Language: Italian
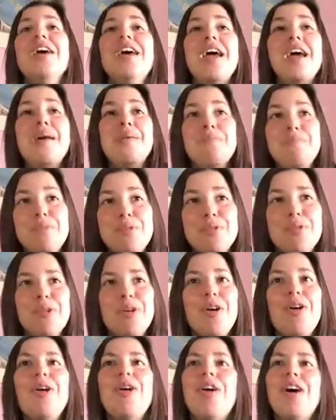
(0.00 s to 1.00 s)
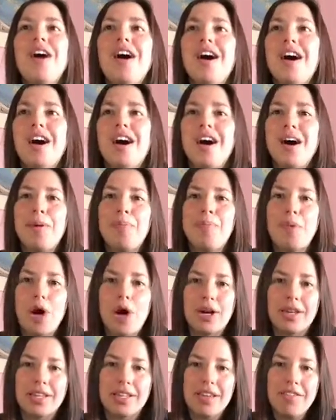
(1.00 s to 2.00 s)
e in più eh,
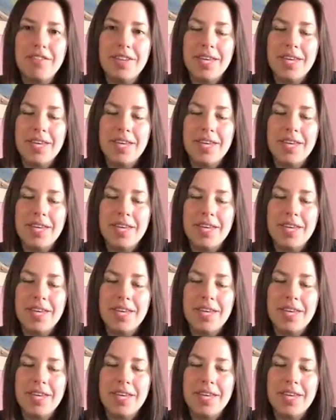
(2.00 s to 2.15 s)
porta